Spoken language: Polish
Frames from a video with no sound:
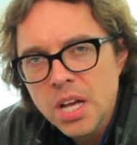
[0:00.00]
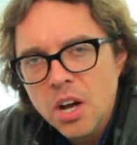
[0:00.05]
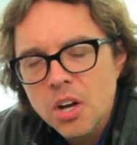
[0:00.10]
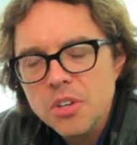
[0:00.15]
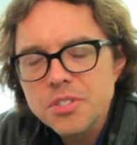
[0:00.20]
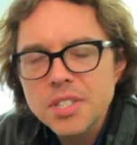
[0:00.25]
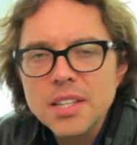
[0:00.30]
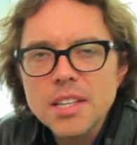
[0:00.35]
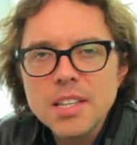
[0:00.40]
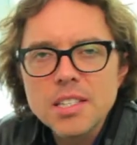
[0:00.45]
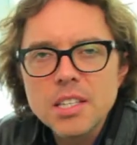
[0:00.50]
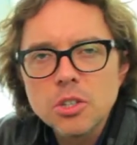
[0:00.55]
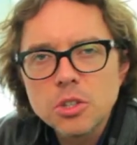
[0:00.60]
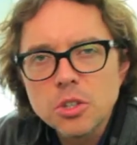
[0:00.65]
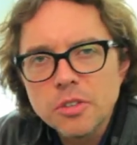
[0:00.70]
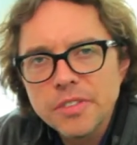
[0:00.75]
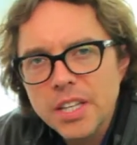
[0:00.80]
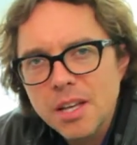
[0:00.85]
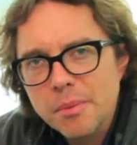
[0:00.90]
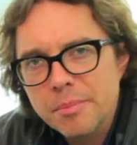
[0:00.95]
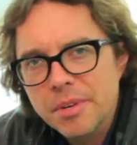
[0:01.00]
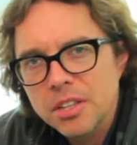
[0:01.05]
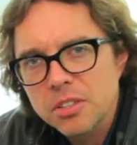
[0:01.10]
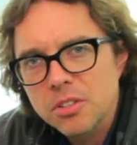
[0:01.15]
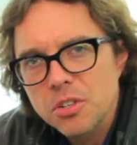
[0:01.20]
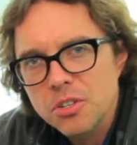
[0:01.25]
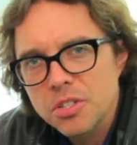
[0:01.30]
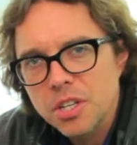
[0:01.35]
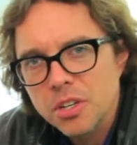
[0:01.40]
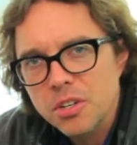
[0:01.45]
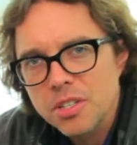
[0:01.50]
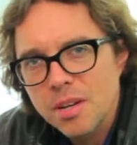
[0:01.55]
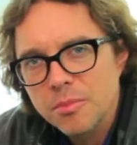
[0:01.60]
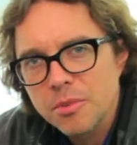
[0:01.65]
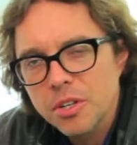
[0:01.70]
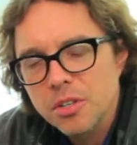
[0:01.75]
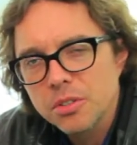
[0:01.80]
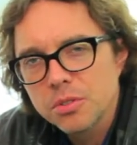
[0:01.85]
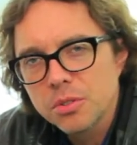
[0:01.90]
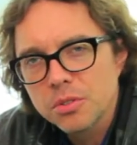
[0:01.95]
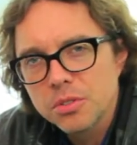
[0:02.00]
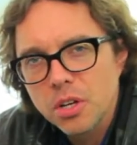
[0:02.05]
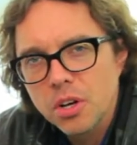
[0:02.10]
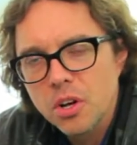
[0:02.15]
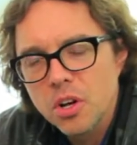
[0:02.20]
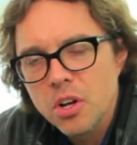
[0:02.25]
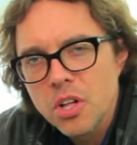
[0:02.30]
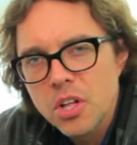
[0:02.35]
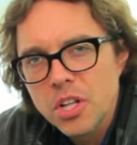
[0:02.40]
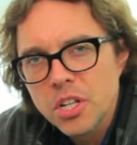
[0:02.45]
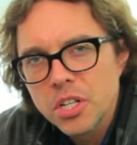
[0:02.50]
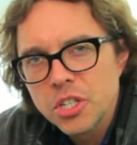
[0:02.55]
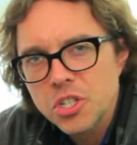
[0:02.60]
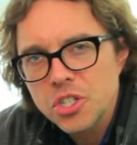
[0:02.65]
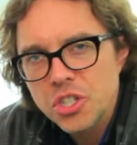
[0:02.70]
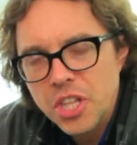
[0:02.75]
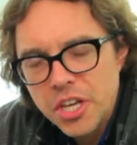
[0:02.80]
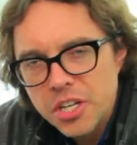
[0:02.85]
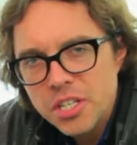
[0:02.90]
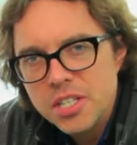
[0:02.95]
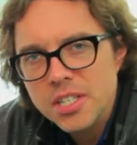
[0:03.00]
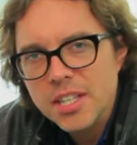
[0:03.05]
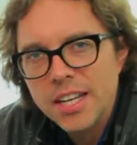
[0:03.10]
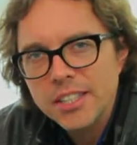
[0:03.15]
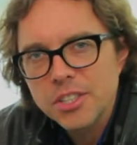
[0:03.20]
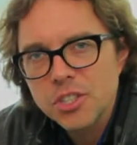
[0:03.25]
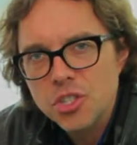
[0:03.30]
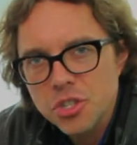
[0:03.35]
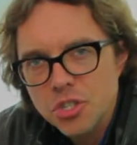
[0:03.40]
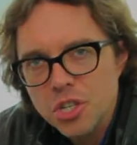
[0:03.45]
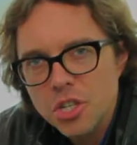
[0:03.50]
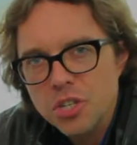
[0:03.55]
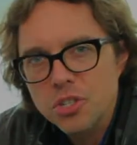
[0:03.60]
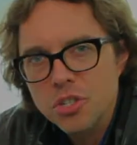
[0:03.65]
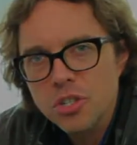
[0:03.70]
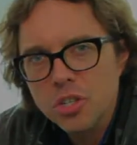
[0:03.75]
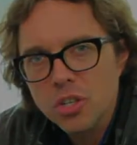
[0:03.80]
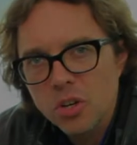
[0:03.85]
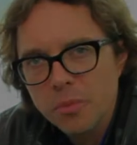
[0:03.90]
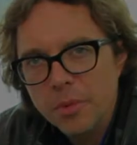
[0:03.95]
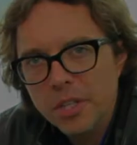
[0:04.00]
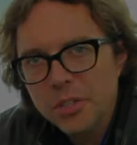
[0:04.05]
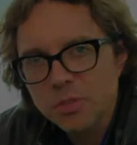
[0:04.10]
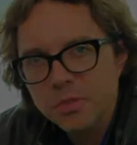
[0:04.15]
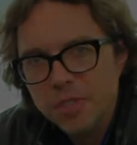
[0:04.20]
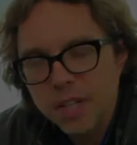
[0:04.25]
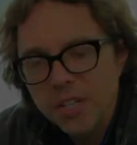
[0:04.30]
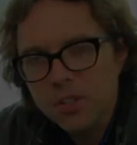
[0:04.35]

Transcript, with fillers: Ostatnia zanotowana prędkość tego samochodu to 430 km na